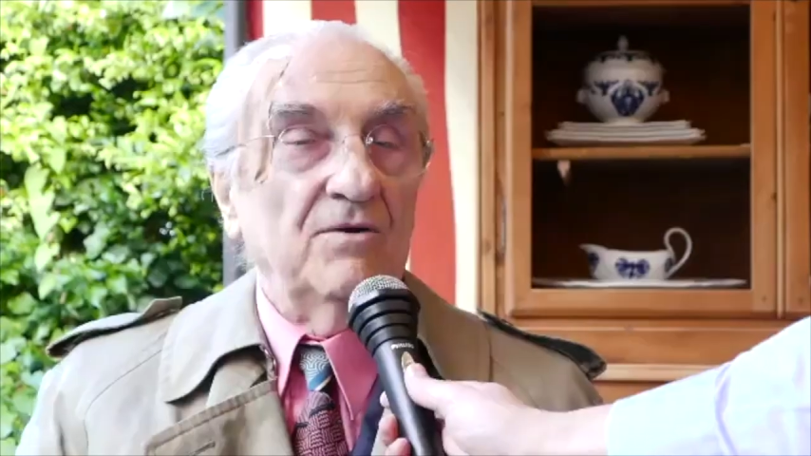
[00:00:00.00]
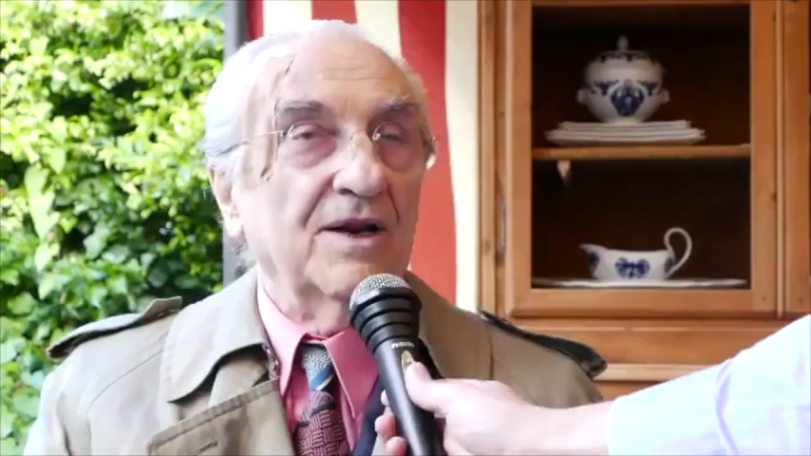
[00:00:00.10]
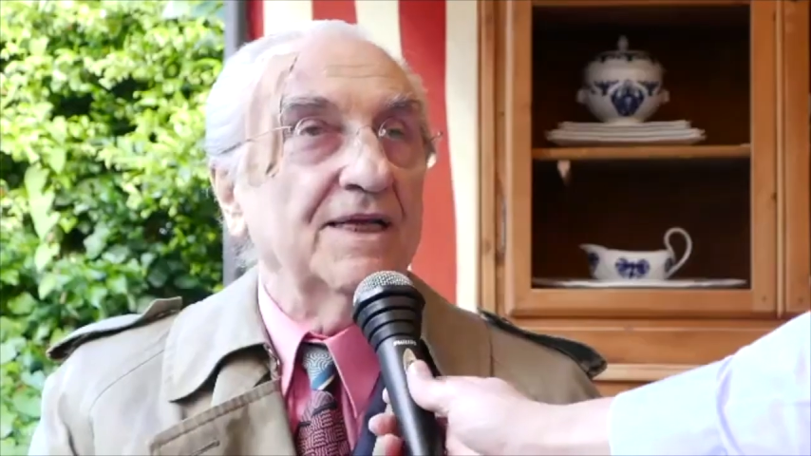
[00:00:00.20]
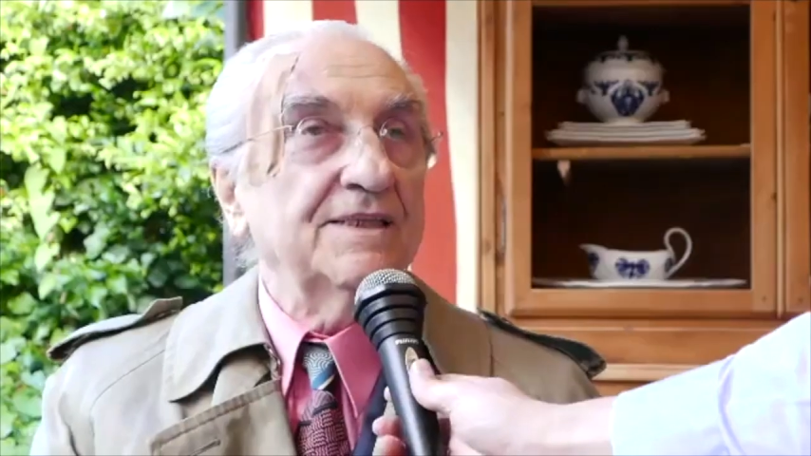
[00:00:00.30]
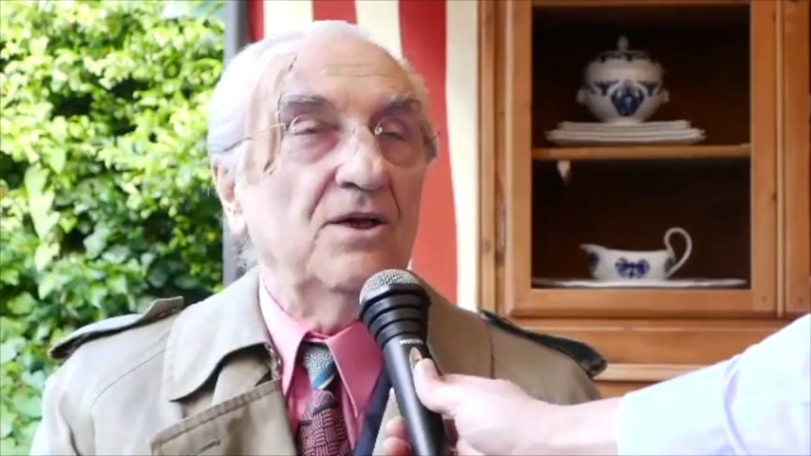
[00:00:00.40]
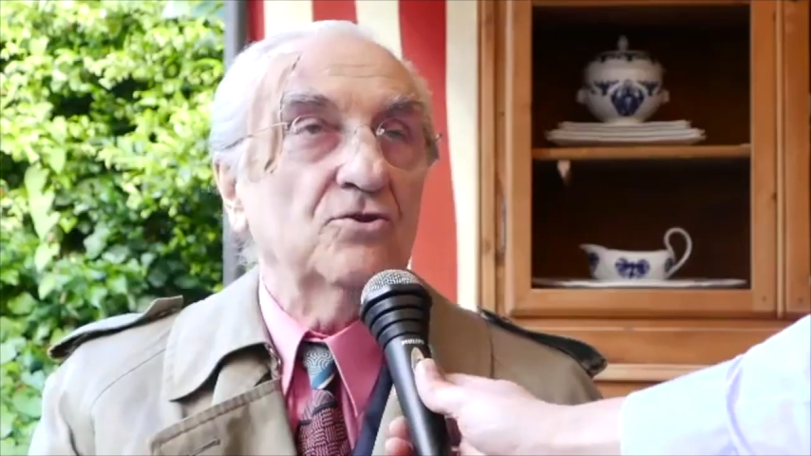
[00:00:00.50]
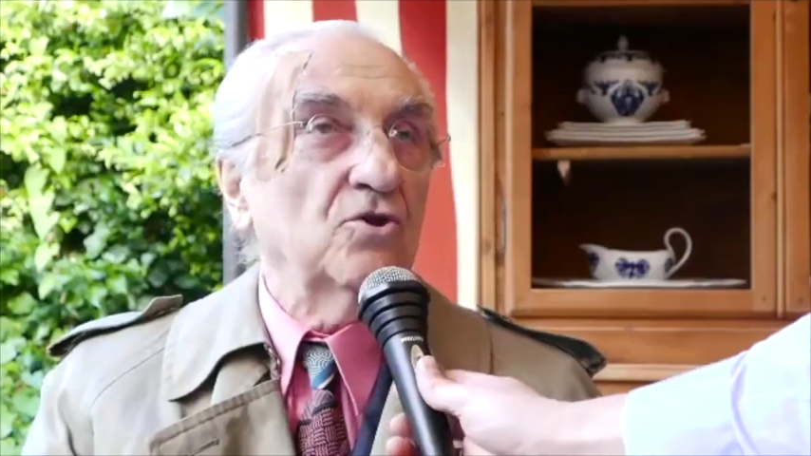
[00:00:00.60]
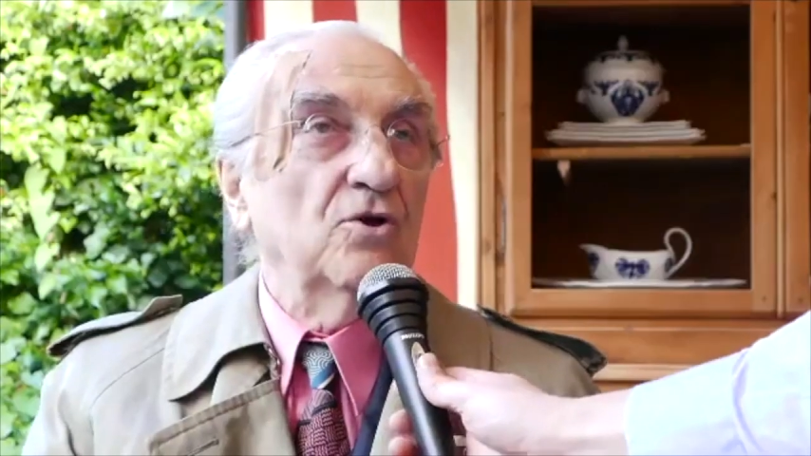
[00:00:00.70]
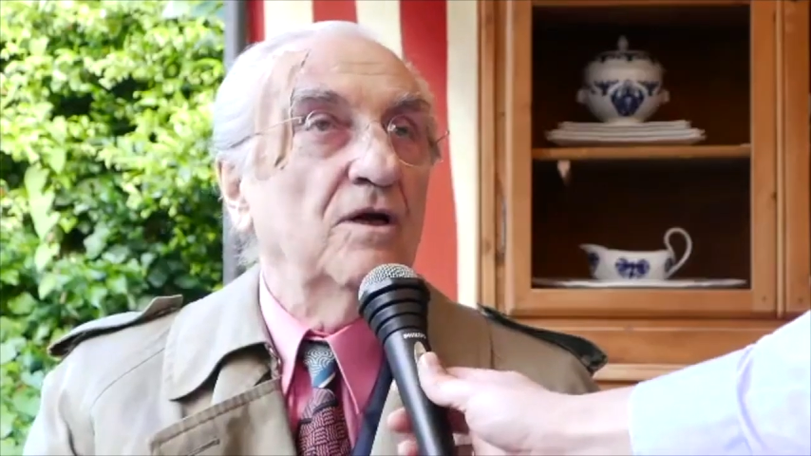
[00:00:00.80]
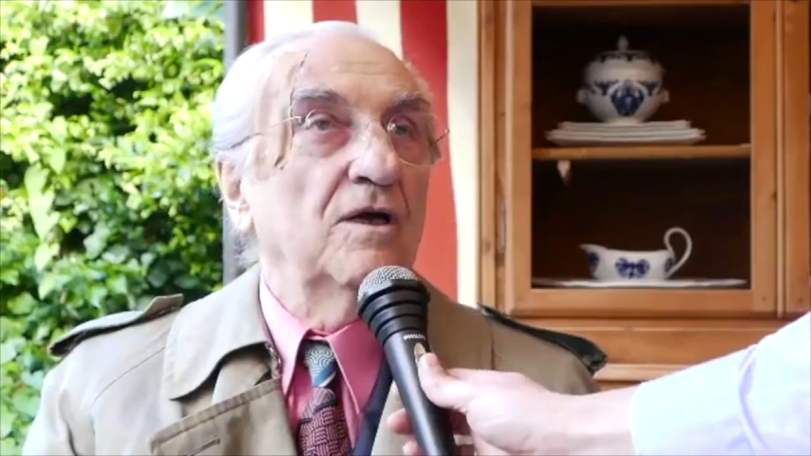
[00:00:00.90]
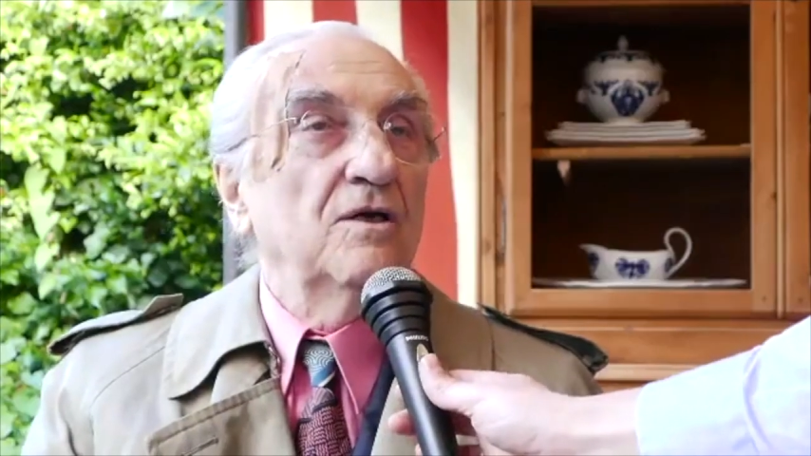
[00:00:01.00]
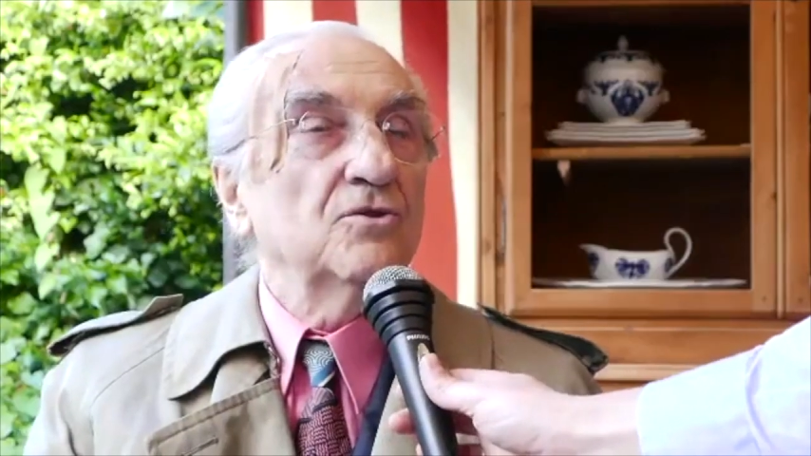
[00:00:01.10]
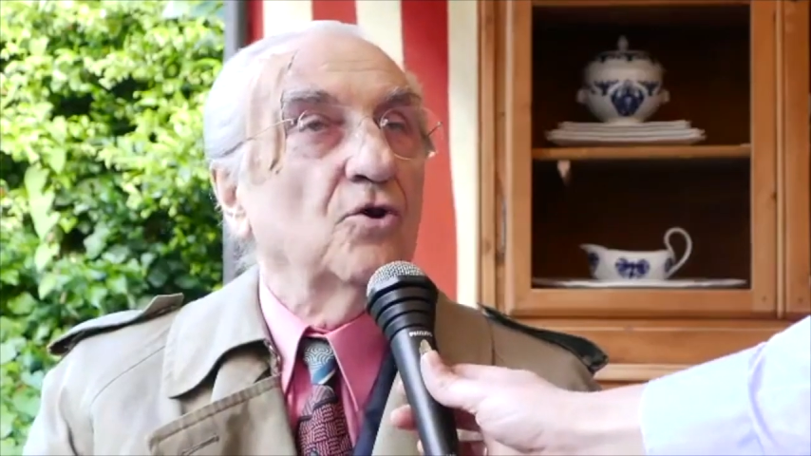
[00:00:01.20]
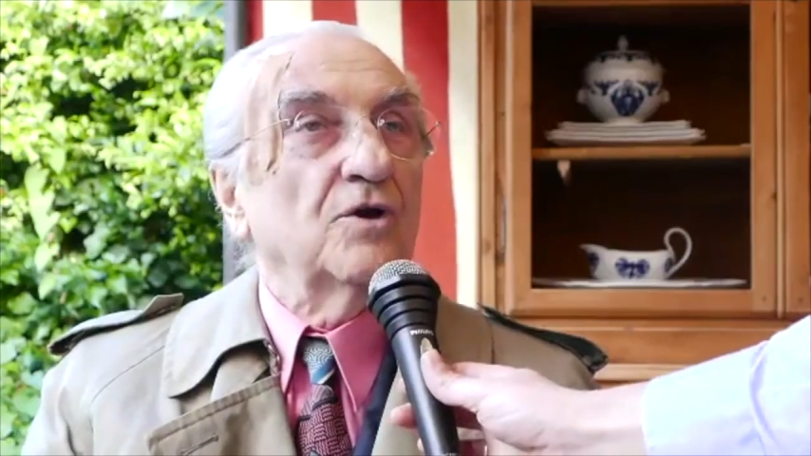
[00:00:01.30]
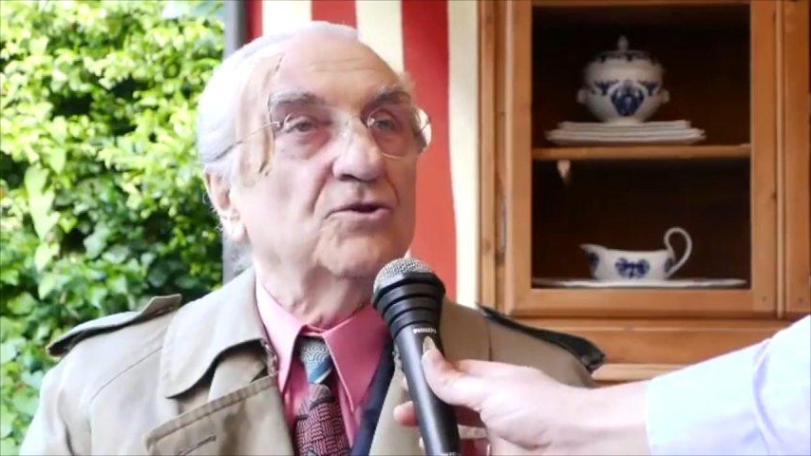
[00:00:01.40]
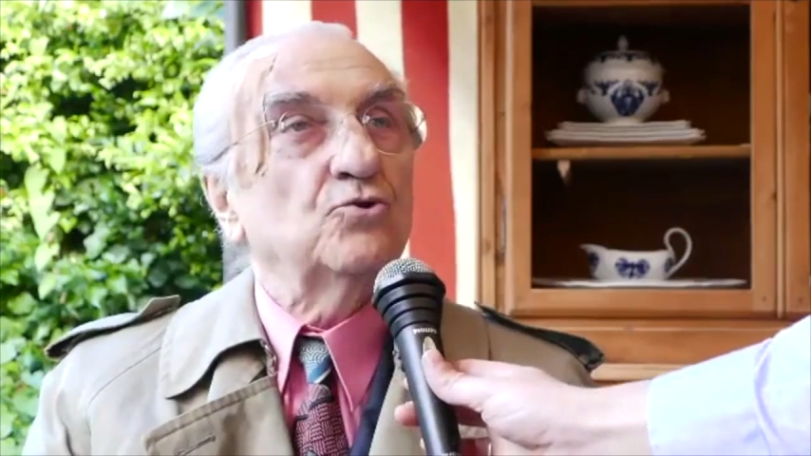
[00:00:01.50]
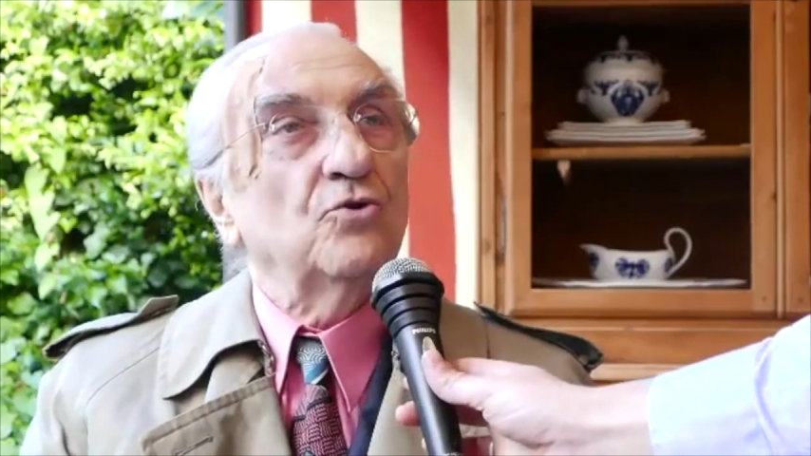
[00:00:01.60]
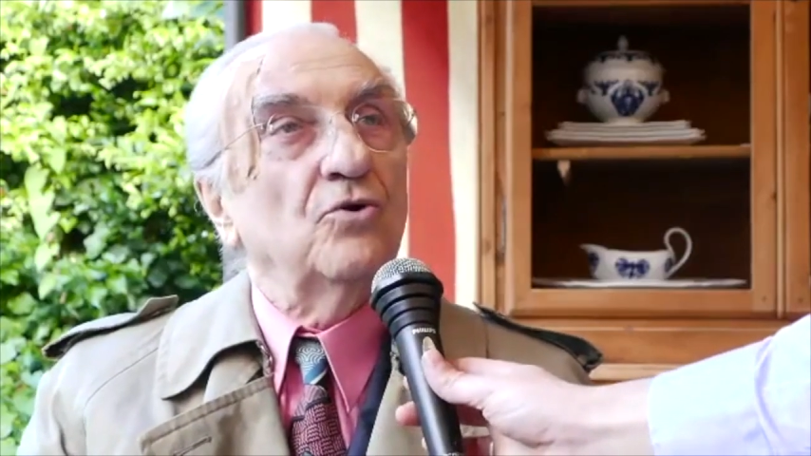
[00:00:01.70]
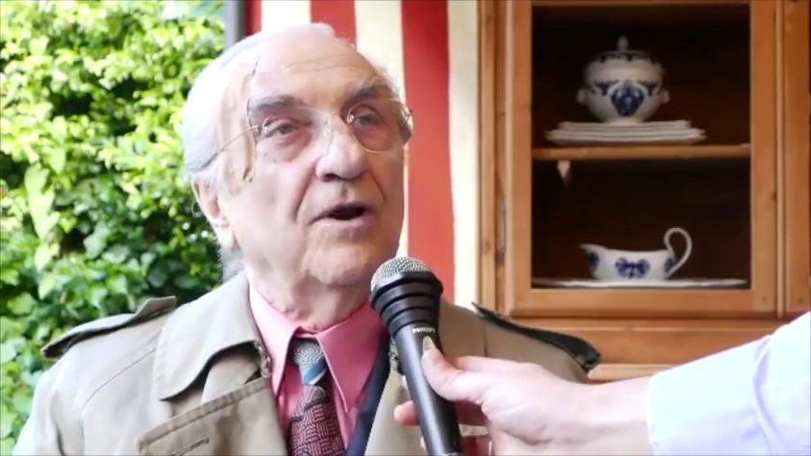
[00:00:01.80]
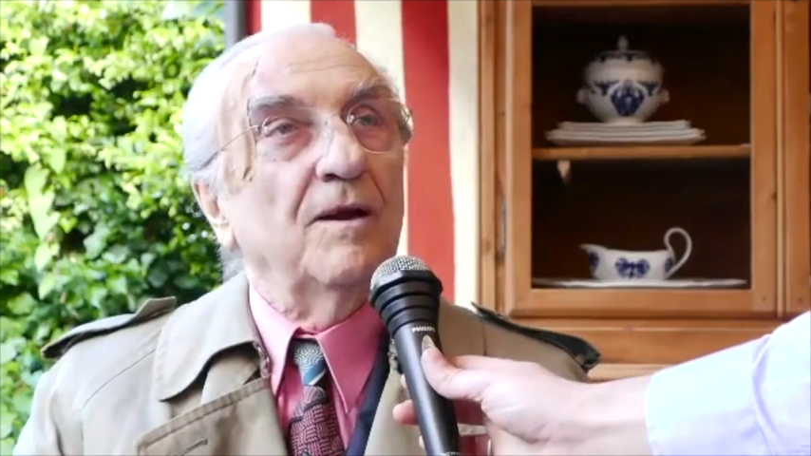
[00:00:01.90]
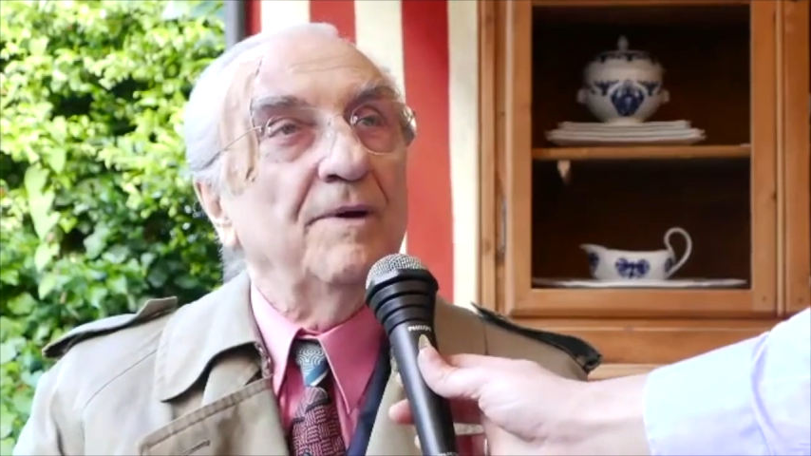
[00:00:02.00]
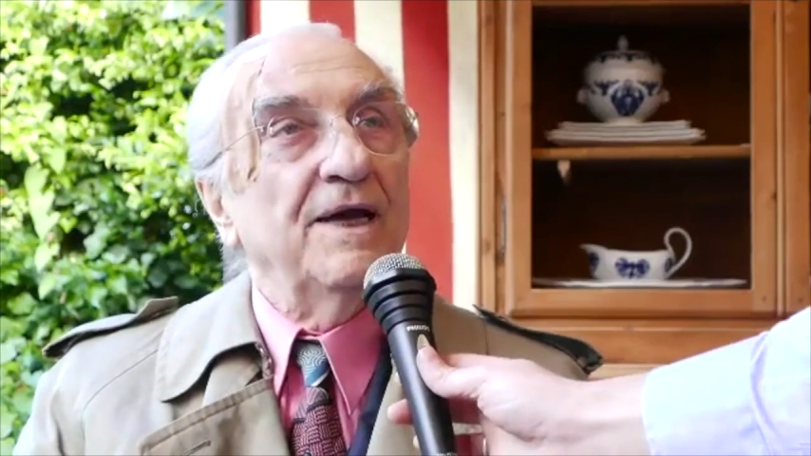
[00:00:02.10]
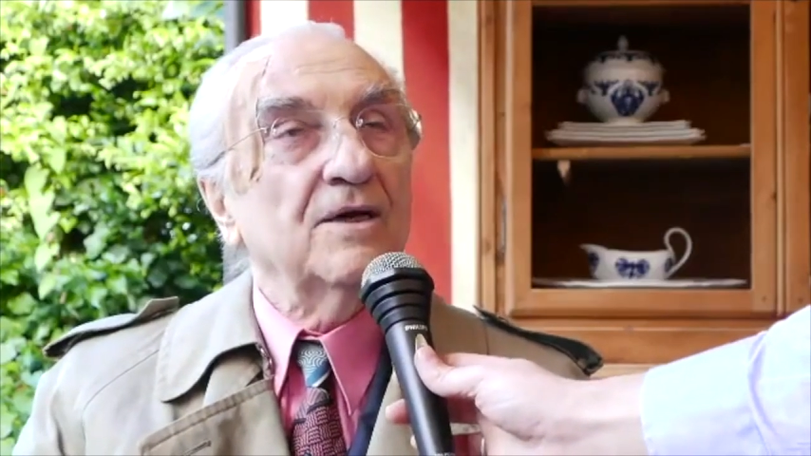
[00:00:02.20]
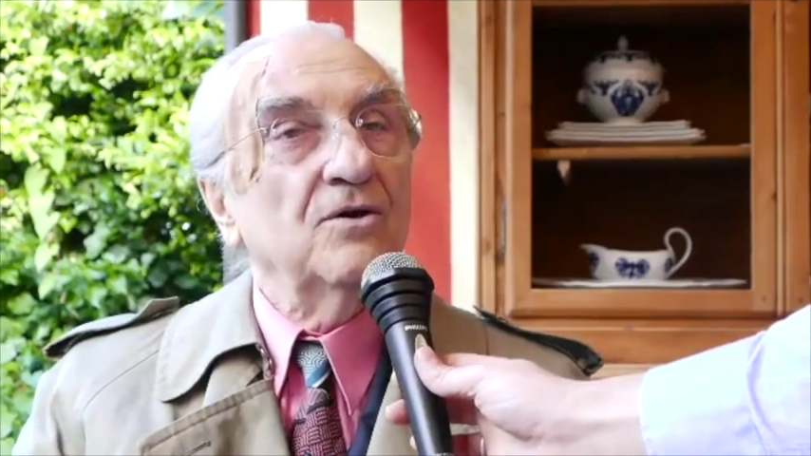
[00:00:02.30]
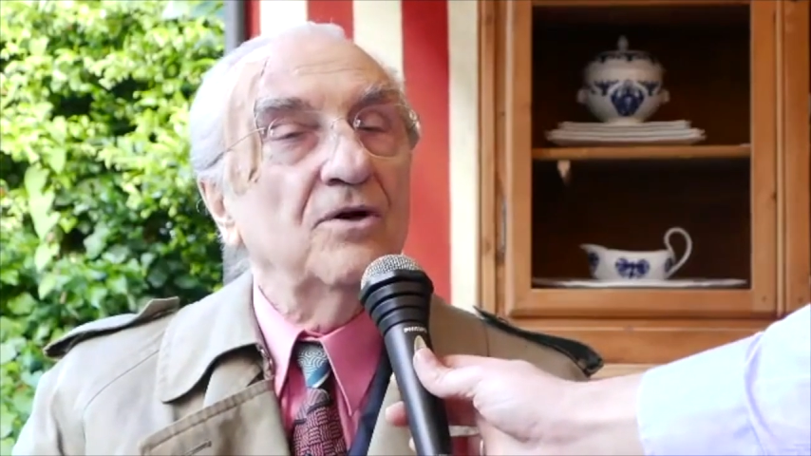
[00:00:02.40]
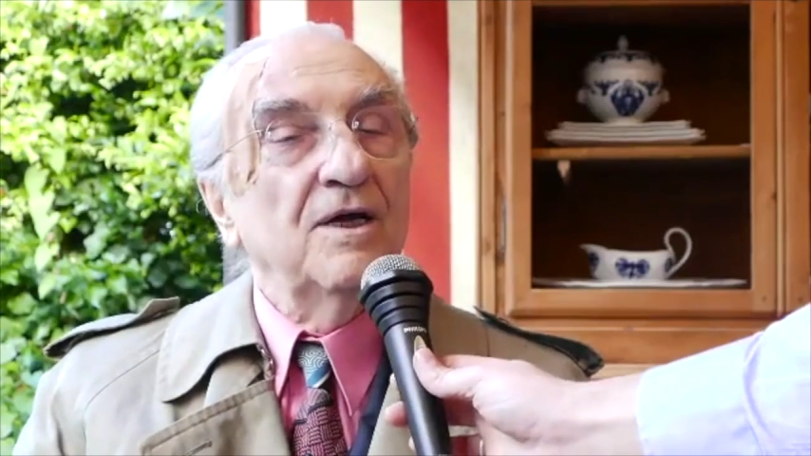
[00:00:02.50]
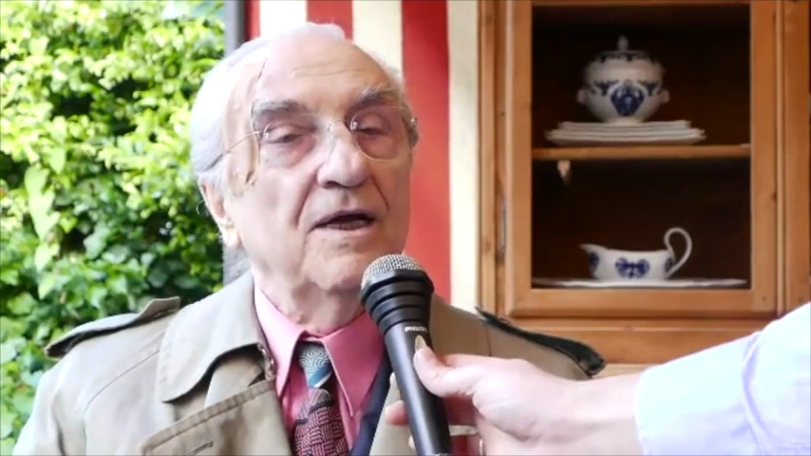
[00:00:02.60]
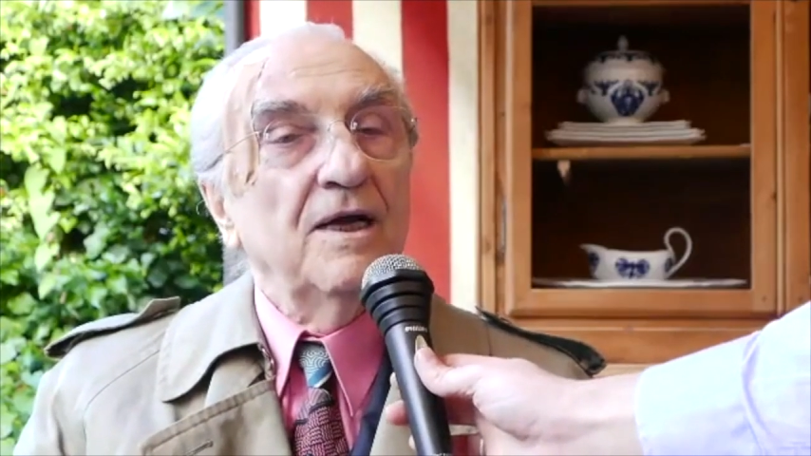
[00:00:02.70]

ragazzino, sono, sono cresciuto in un albergo,